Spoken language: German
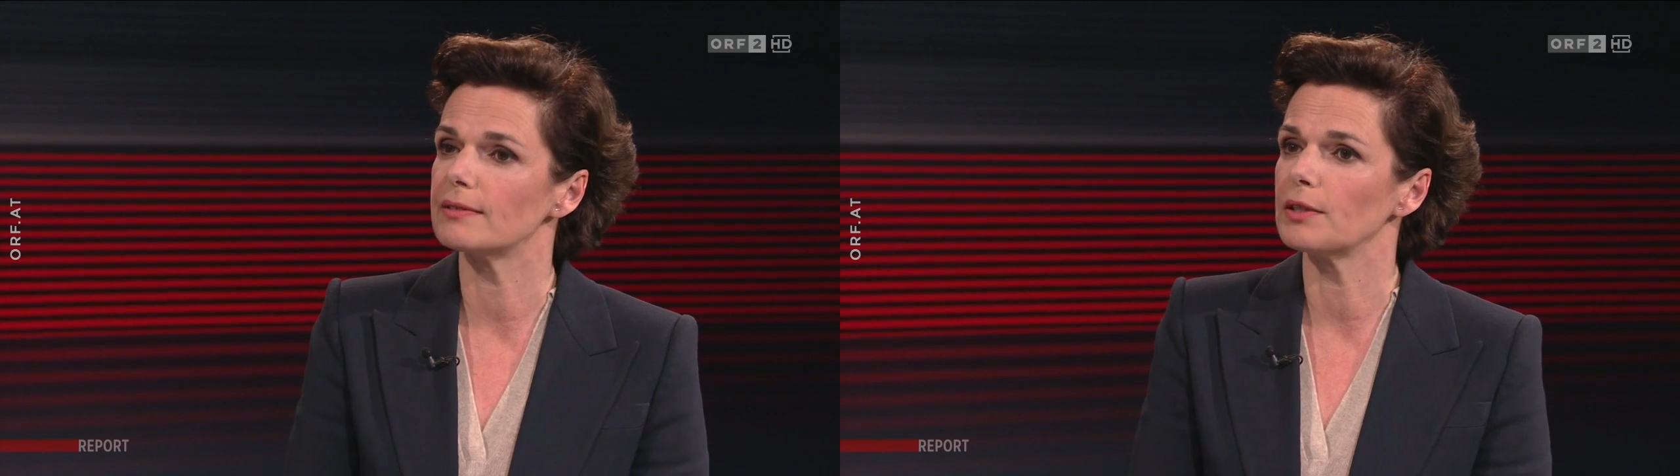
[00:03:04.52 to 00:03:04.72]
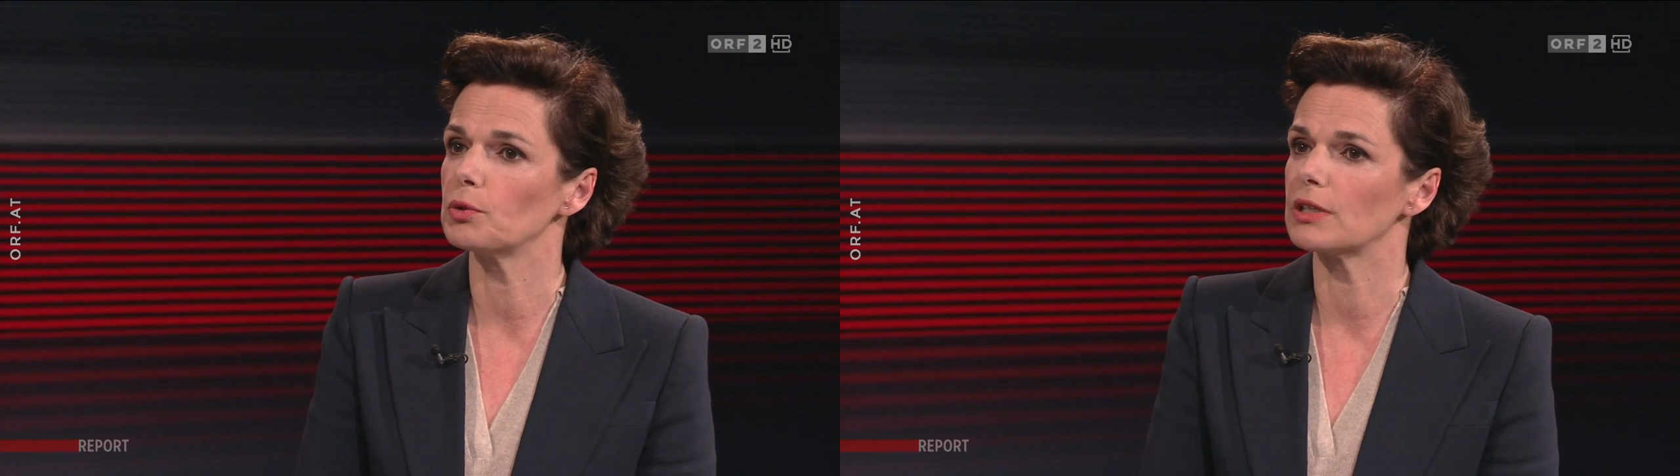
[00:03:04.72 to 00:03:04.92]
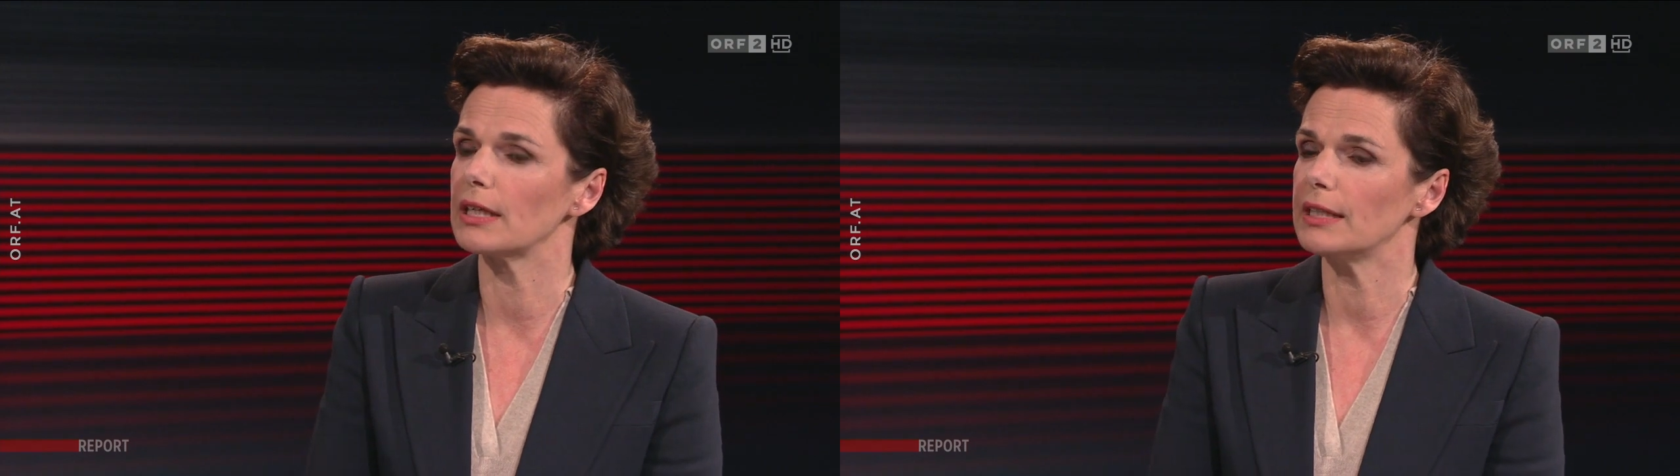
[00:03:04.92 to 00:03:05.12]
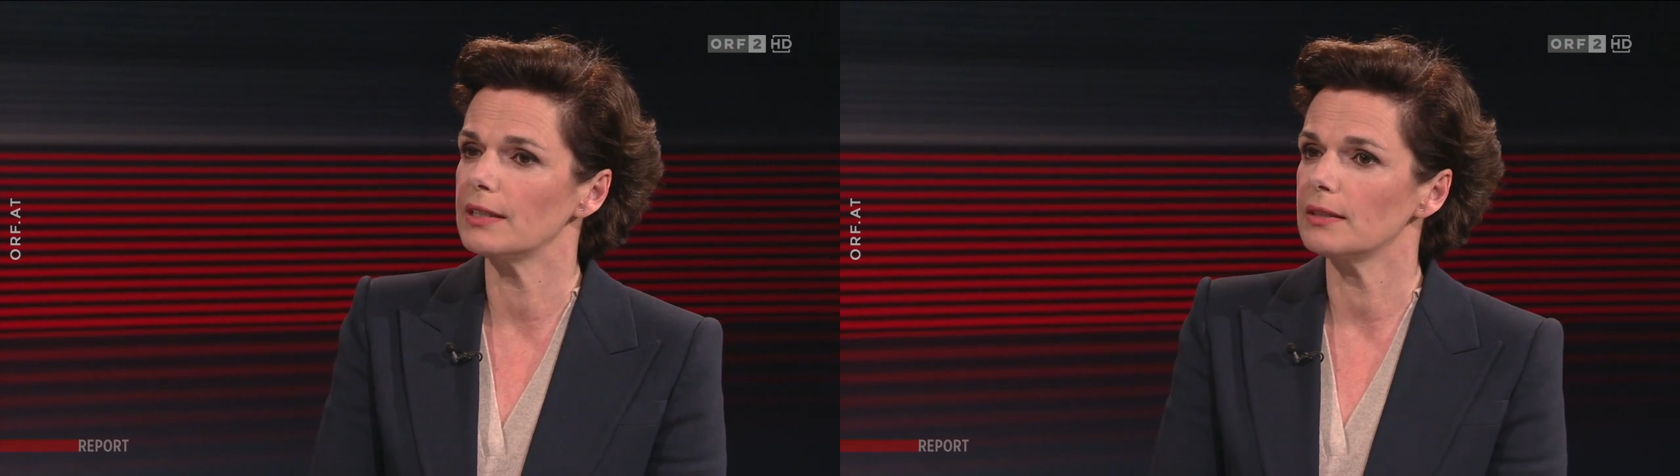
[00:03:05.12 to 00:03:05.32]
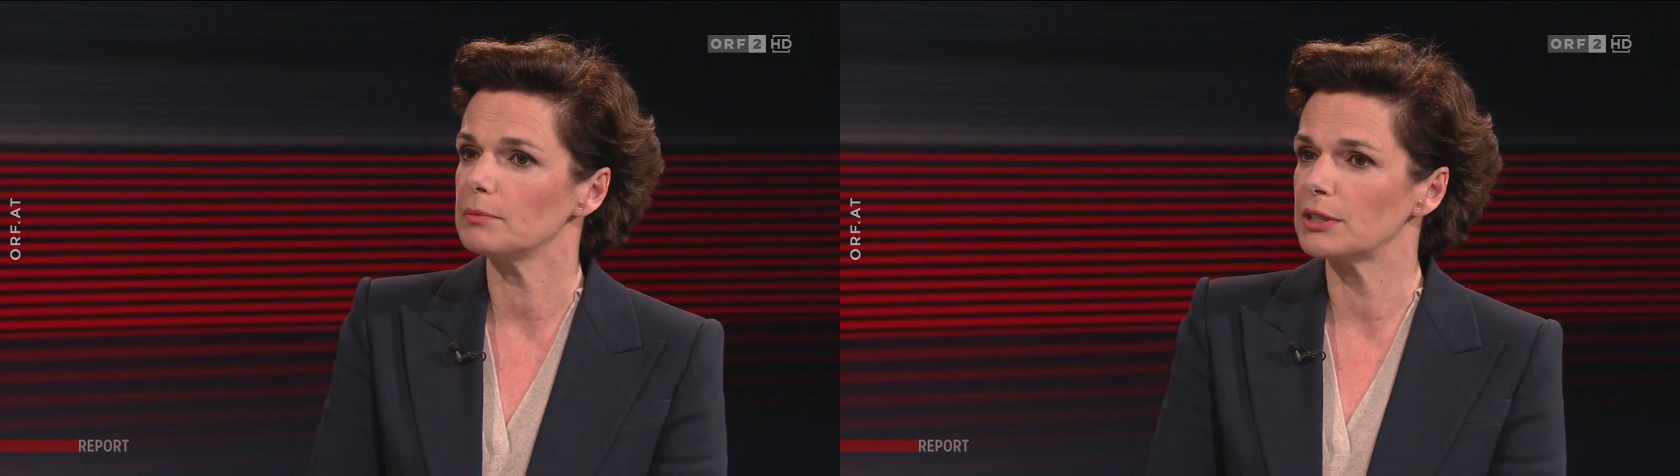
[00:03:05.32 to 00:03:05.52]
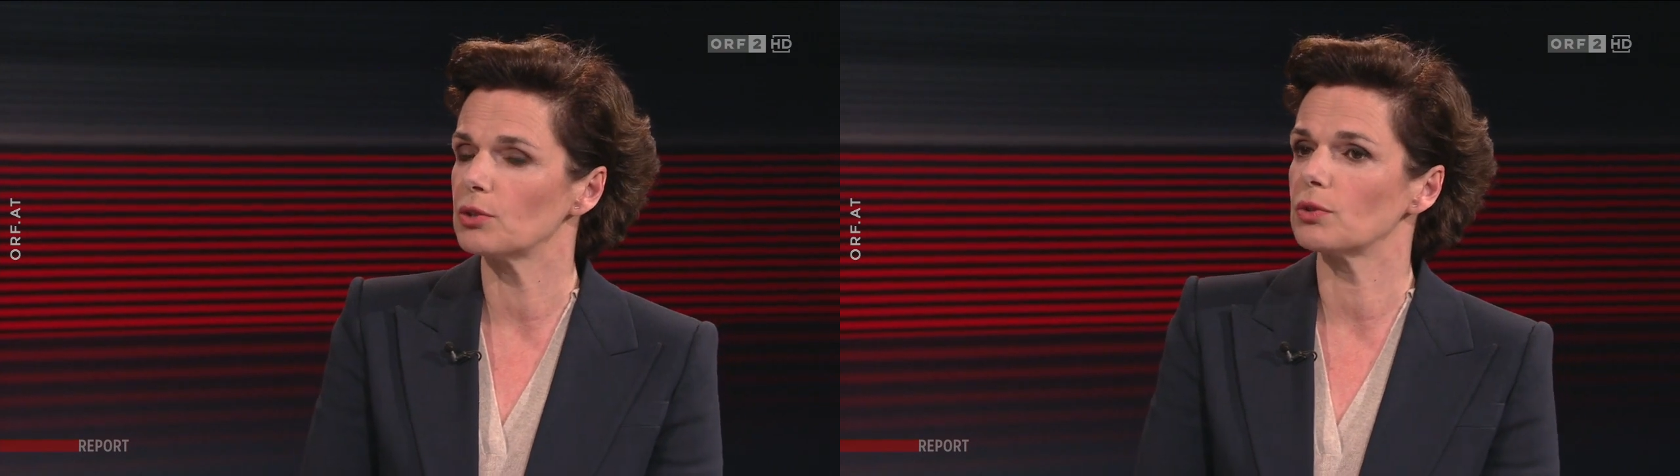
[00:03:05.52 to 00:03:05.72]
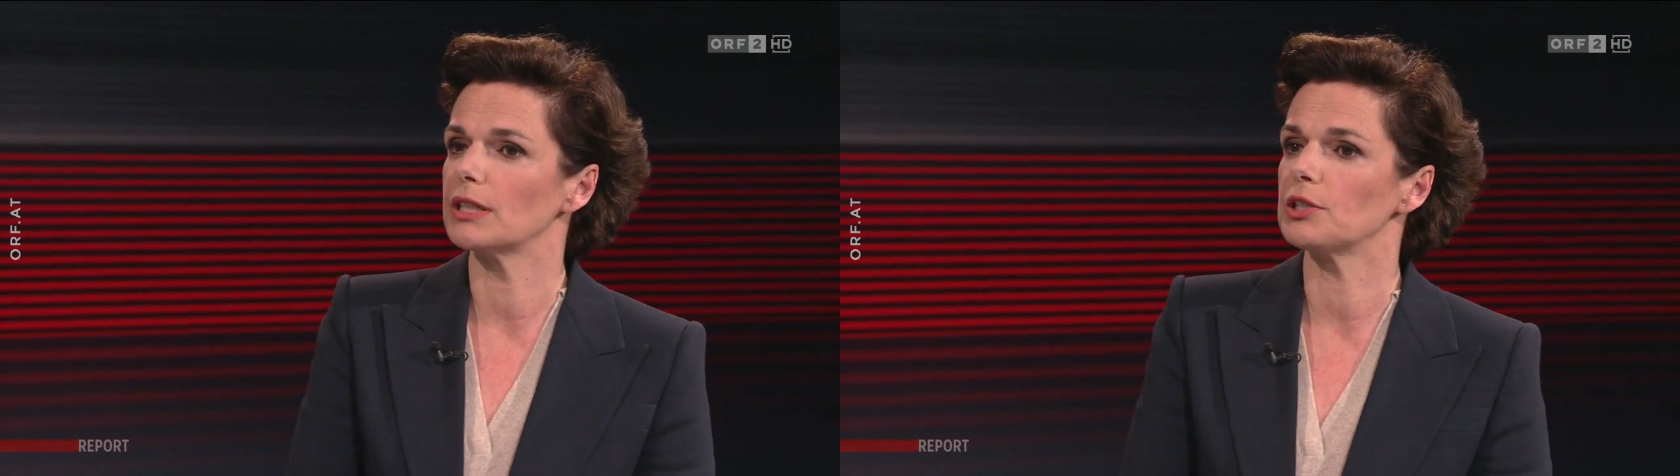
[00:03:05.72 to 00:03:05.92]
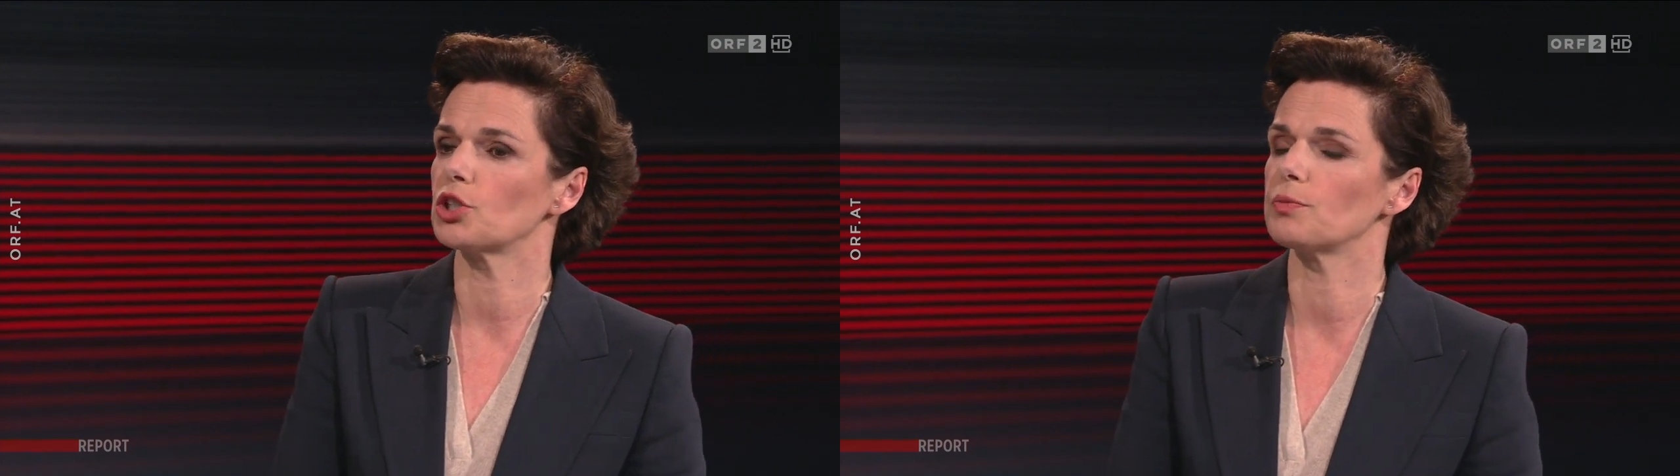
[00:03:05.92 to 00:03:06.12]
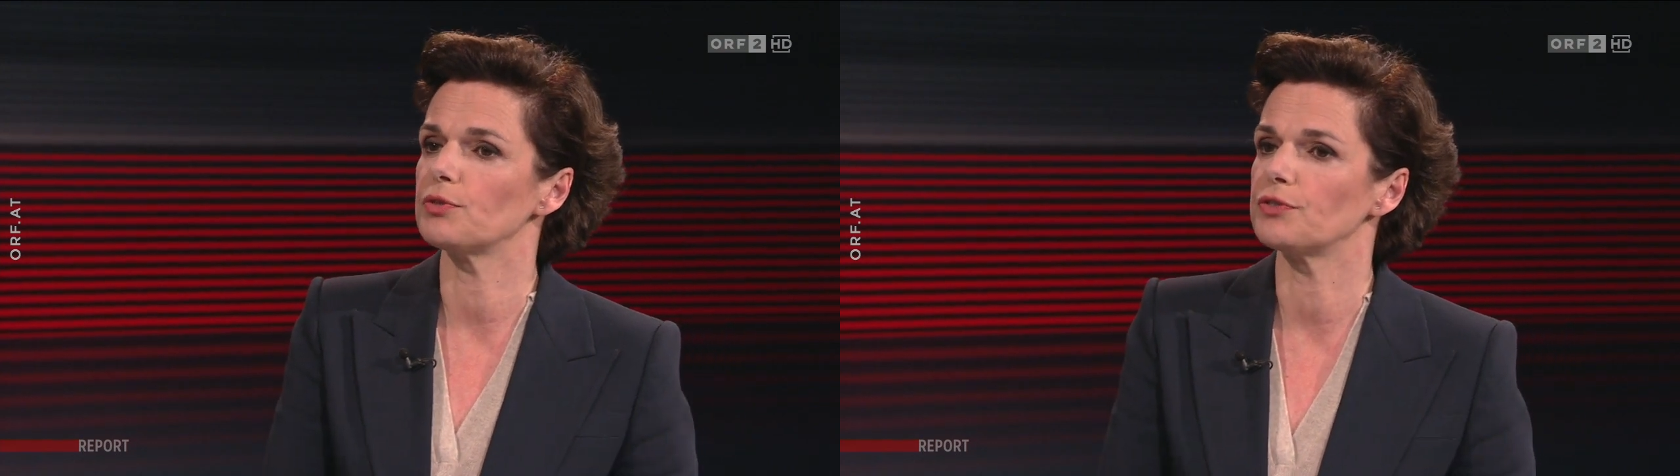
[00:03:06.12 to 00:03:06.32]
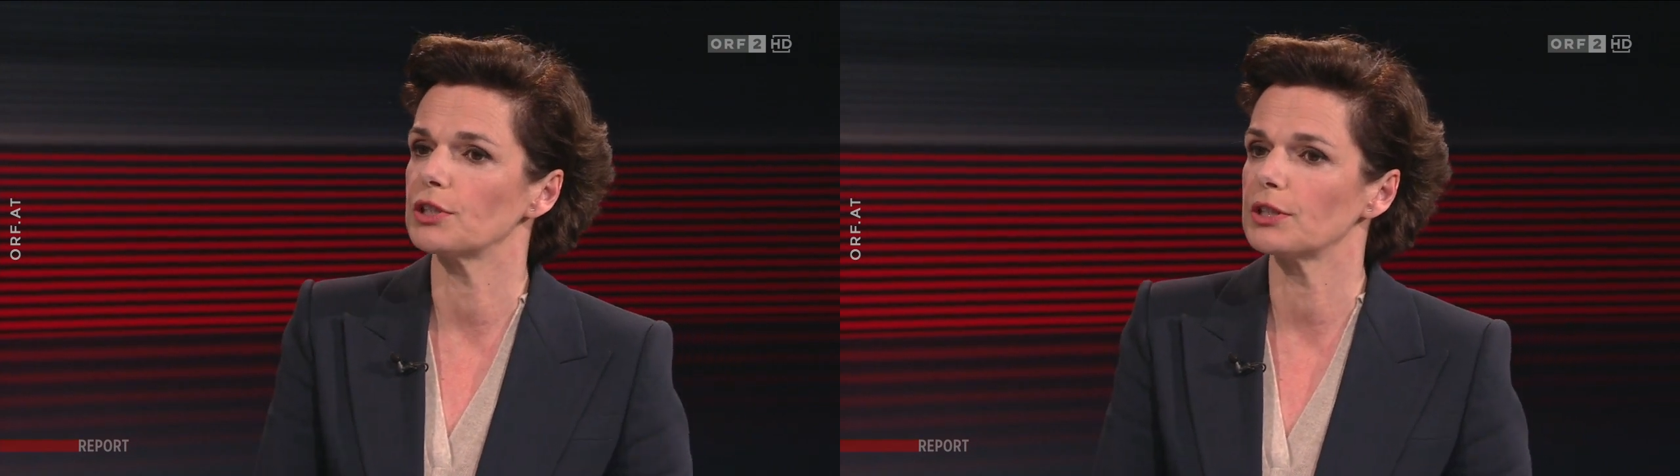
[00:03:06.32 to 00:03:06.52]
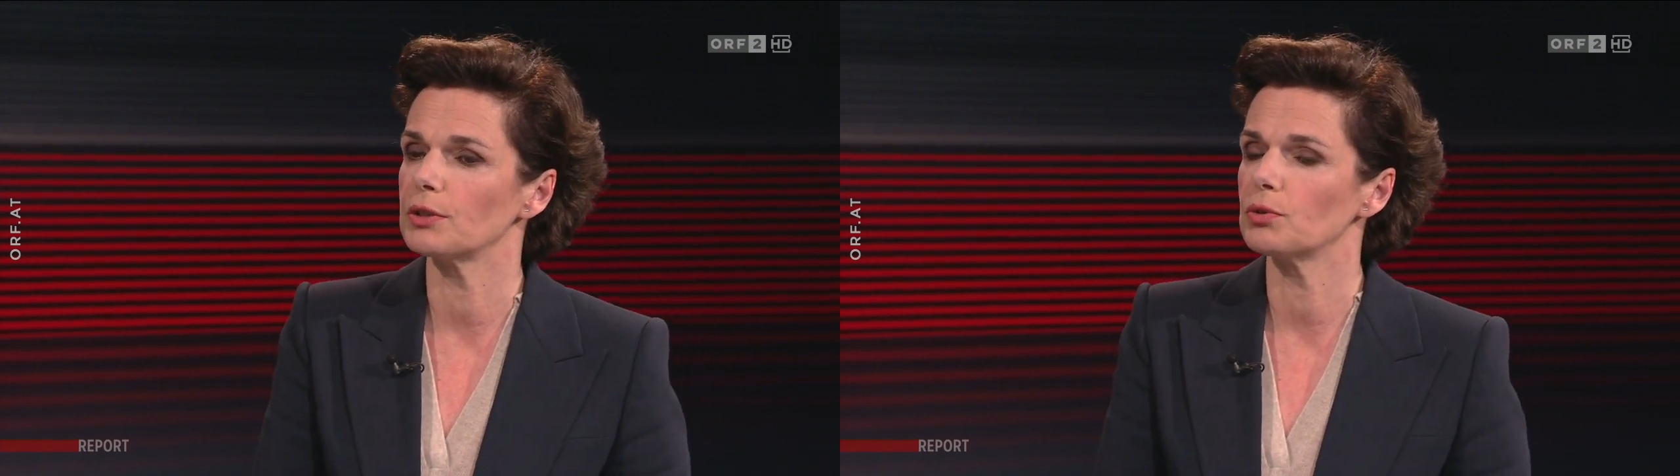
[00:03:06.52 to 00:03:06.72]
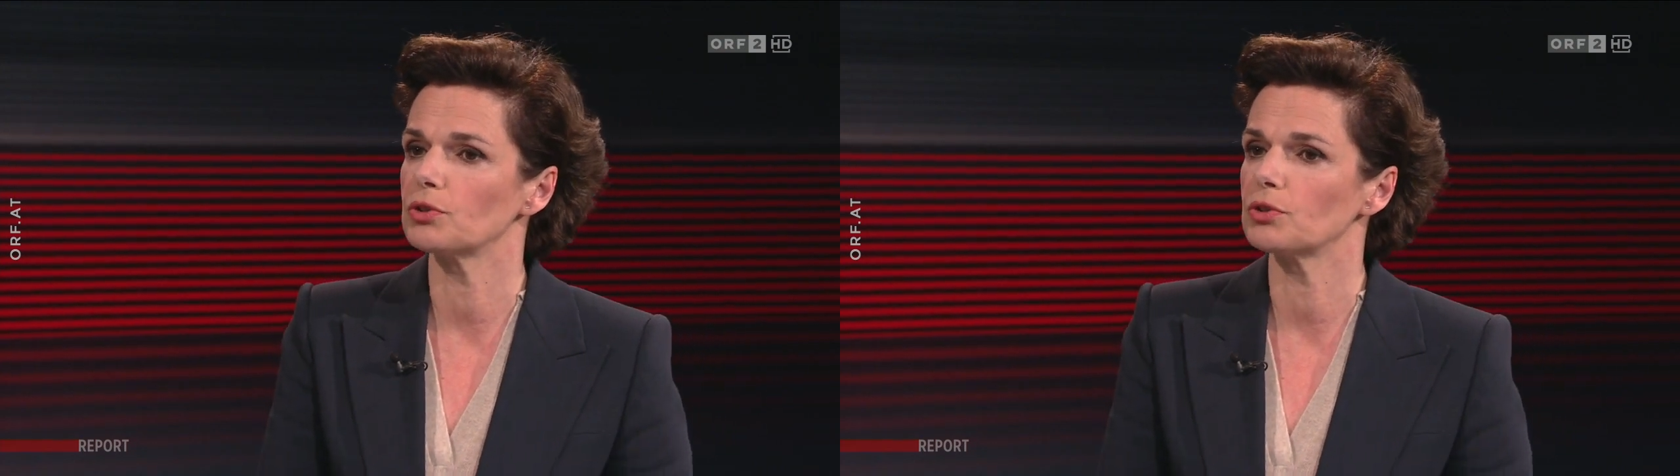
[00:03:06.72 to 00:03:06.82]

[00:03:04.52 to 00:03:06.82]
der Ukraine, mit der ukrainischen Bevölkerung